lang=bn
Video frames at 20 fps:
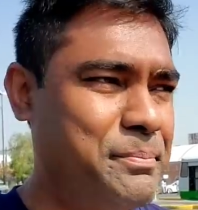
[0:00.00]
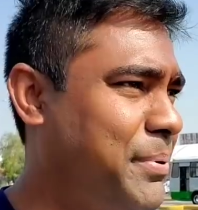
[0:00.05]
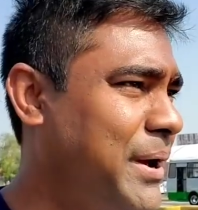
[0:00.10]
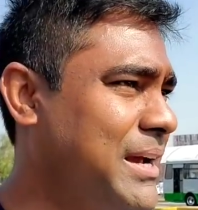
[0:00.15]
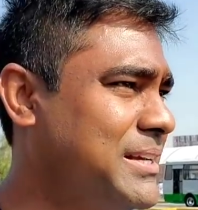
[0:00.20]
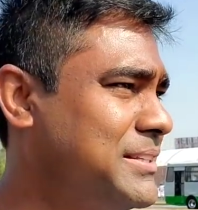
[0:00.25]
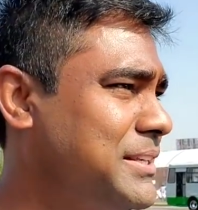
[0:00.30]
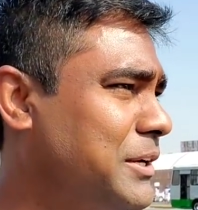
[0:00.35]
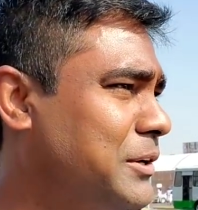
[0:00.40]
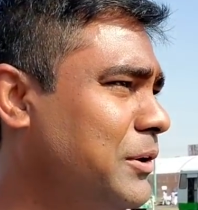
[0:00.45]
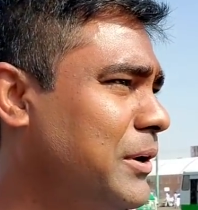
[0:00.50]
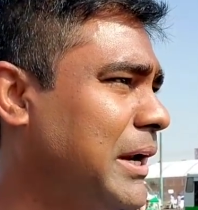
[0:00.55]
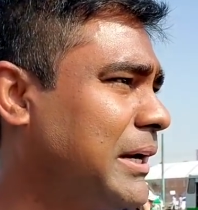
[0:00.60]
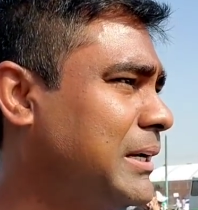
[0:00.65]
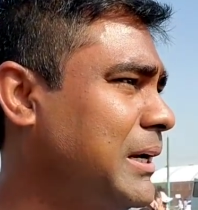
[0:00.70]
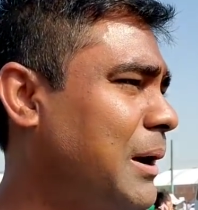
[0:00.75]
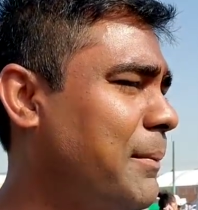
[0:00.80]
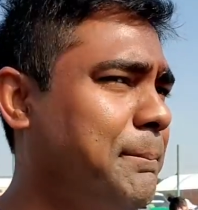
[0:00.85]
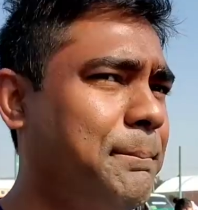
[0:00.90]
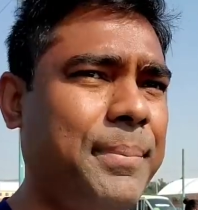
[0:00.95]
মেক্সিকোর
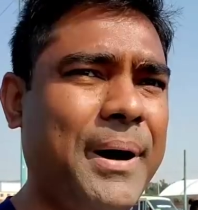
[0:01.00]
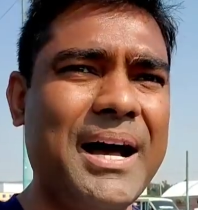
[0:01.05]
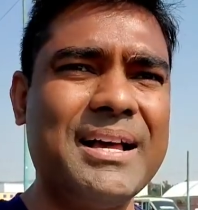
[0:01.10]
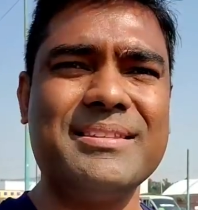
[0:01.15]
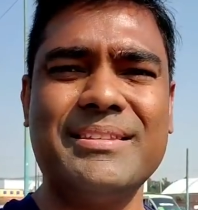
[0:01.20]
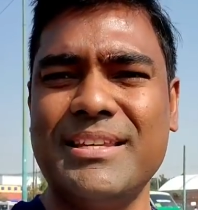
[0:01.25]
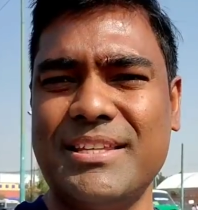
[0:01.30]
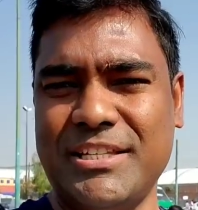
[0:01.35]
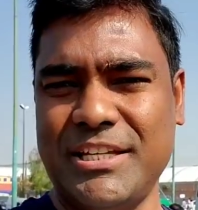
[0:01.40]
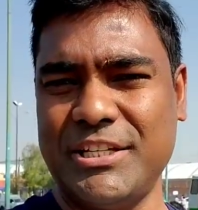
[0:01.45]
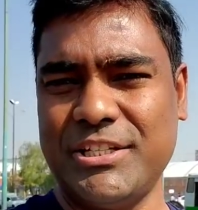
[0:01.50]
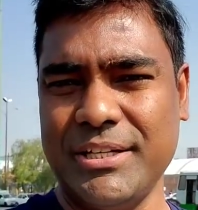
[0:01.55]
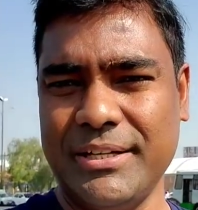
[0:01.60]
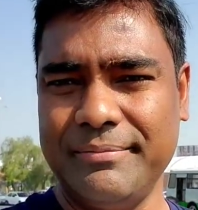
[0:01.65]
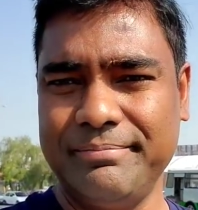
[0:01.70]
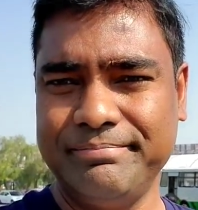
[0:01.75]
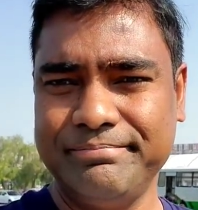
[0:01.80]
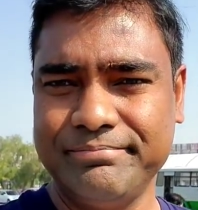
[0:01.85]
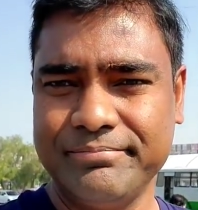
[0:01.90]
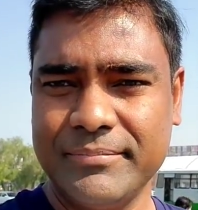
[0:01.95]
একটা বাস স্টেশন
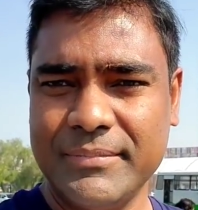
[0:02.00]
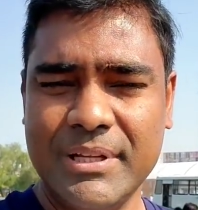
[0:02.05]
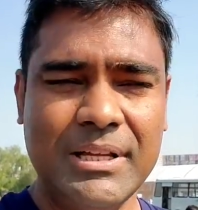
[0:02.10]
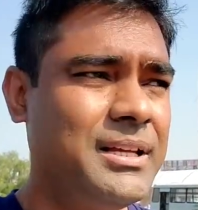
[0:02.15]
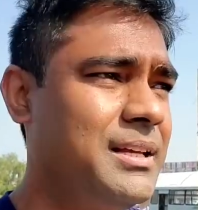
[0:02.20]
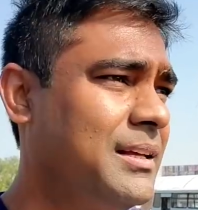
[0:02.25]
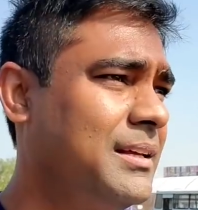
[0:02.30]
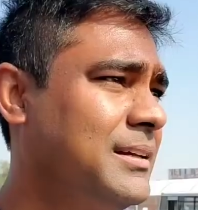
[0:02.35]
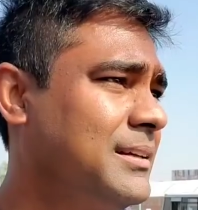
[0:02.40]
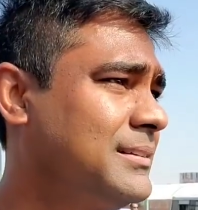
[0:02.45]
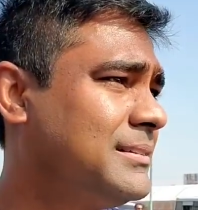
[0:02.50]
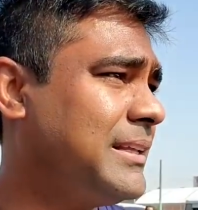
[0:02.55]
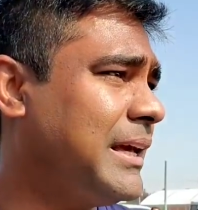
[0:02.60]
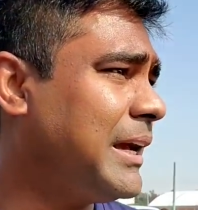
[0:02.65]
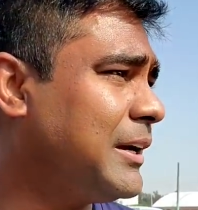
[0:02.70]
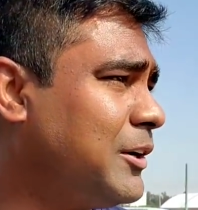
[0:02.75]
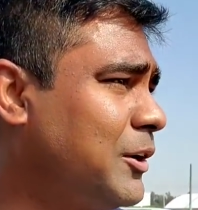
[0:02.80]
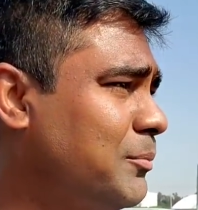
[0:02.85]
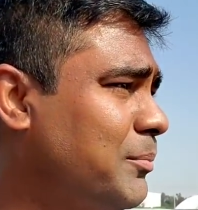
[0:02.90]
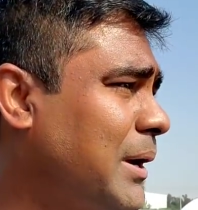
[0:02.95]
তো
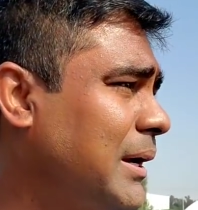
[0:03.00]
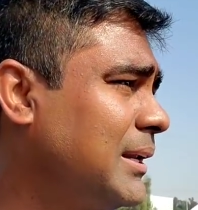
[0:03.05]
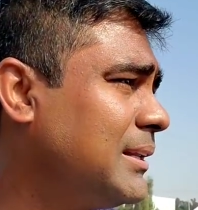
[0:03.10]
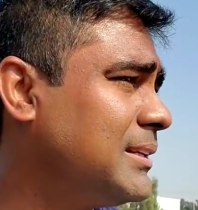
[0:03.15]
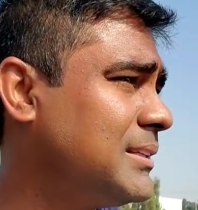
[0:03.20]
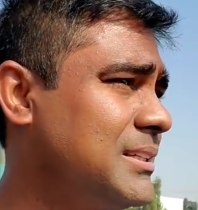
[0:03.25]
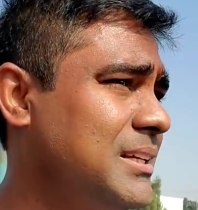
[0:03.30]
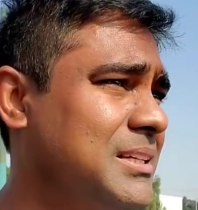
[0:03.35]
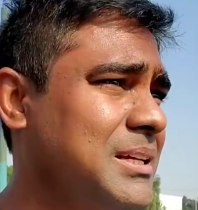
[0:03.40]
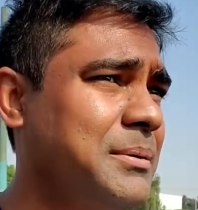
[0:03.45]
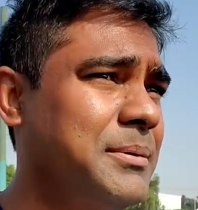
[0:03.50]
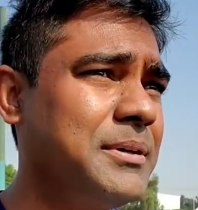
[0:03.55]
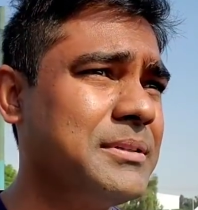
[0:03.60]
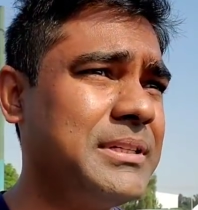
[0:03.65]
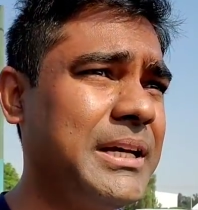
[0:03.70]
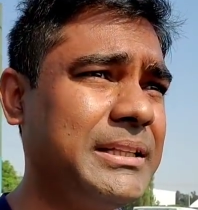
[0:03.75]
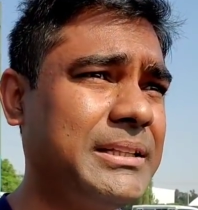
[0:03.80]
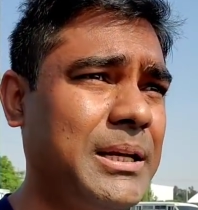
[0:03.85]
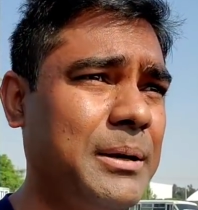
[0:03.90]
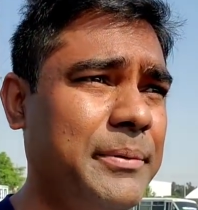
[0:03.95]
এখন বাংলাদেশে যেমন
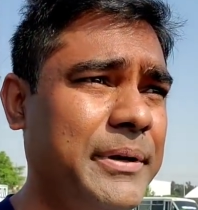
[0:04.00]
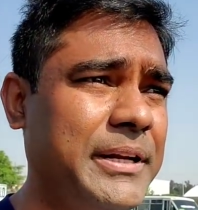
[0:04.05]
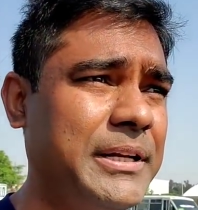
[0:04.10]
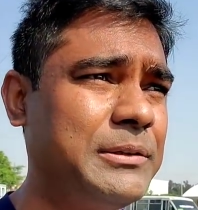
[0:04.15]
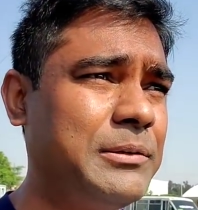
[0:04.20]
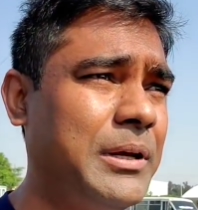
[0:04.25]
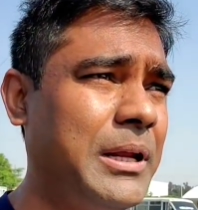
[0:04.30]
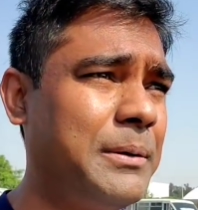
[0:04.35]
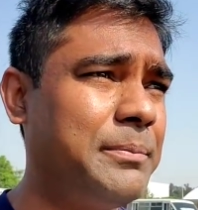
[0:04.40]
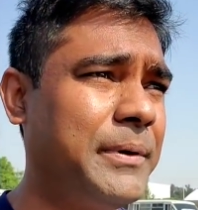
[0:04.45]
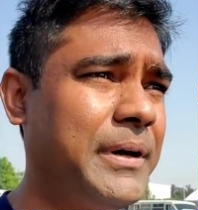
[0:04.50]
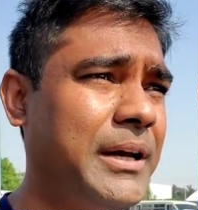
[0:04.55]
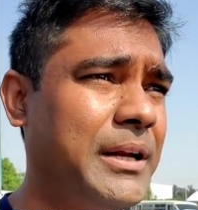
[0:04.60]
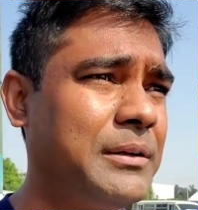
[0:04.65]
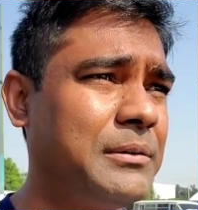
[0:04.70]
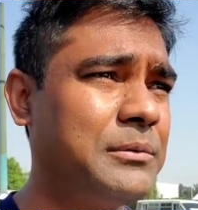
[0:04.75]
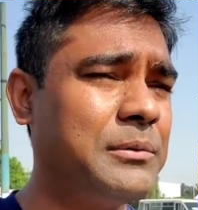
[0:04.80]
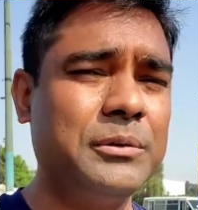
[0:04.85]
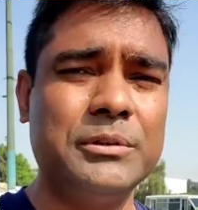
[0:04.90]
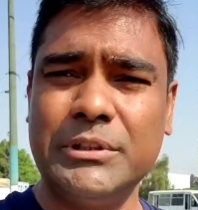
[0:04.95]
যাত্রাবাড়ি দোলাইপাড়
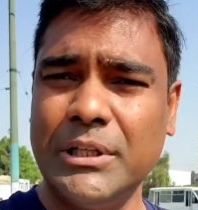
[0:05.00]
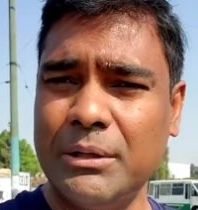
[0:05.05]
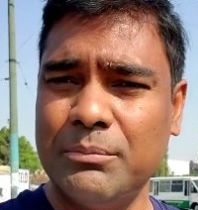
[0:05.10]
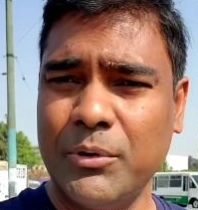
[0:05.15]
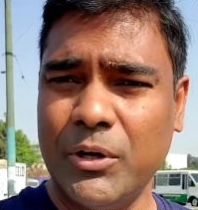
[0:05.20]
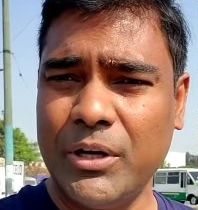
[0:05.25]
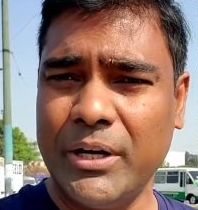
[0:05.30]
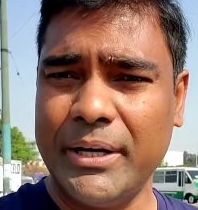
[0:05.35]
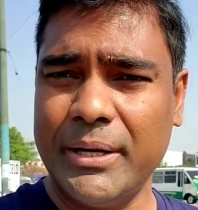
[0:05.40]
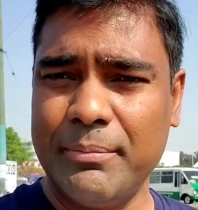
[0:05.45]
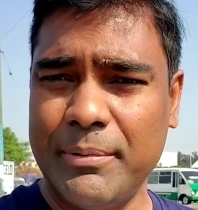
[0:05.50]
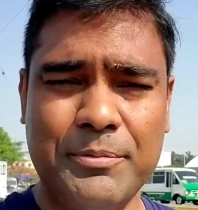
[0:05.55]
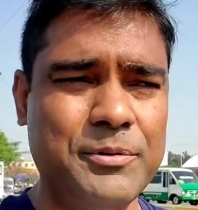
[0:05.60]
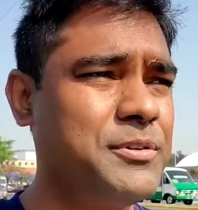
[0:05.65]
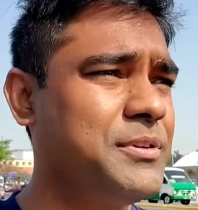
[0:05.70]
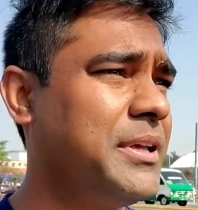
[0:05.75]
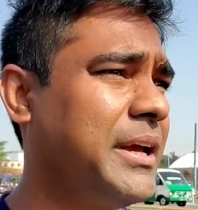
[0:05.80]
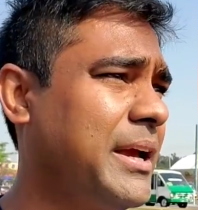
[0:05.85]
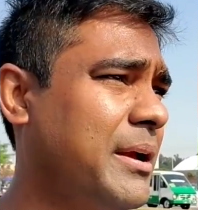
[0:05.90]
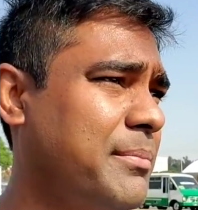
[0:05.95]
গুলশান বনানি
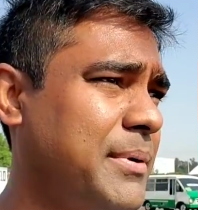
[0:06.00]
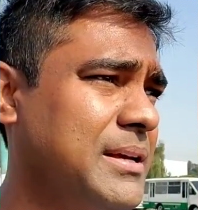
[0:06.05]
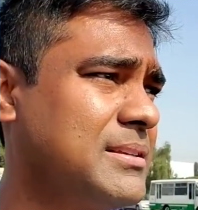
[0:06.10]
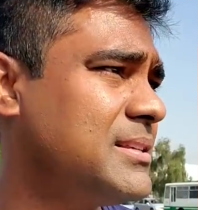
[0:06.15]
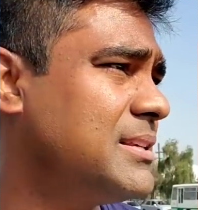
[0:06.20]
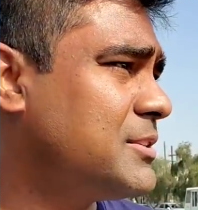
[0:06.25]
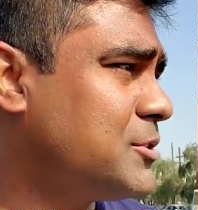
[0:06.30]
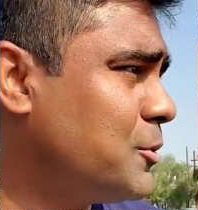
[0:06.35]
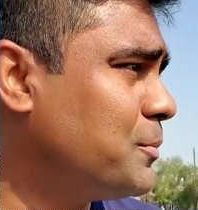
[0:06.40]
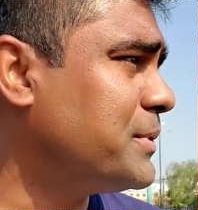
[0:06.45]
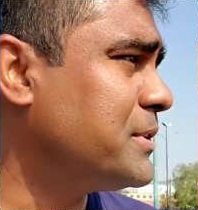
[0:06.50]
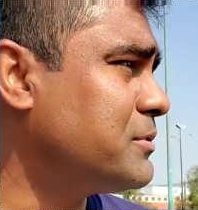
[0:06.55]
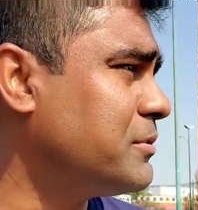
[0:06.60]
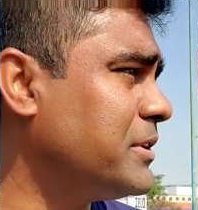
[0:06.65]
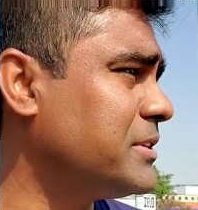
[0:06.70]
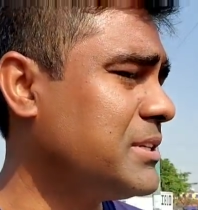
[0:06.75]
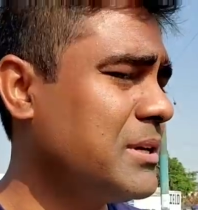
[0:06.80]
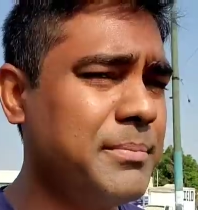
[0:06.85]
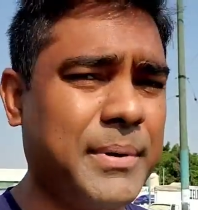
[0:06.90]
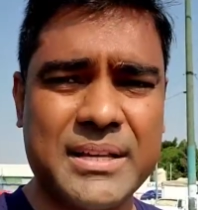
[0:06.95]
বিভিন্ন জায়গায় বাস স্টপেজ
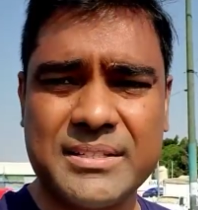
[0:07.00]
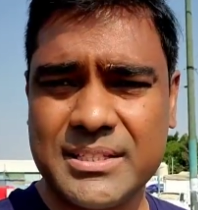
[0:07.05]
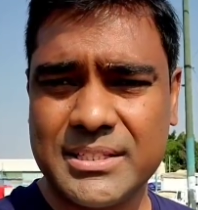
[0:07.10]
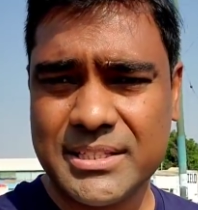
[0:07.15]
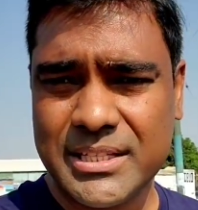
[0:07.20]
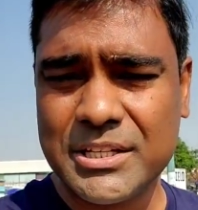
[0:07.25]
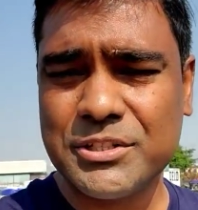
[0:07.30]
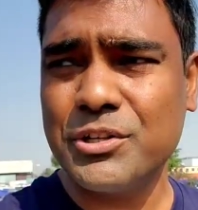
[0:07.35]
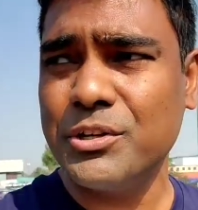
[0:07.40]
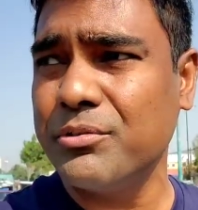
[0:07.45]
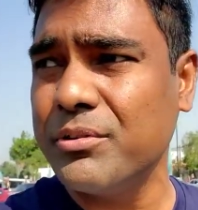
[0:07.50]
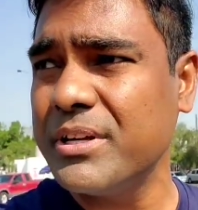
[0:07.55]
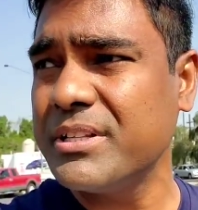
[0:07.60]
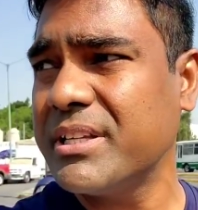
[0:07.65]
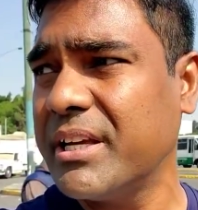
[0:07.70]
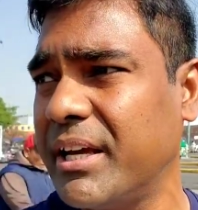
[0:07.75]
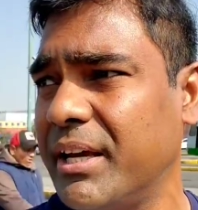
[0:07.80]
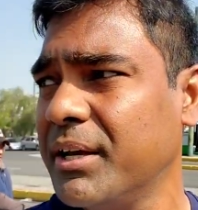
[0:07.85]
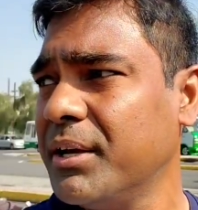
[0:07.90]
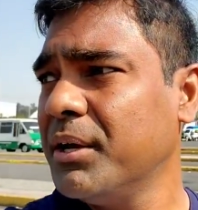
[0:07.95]
রয়েছে বাস স্টেশন
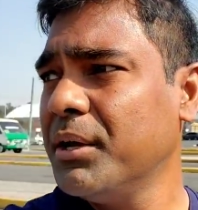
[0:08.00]
রয়েছে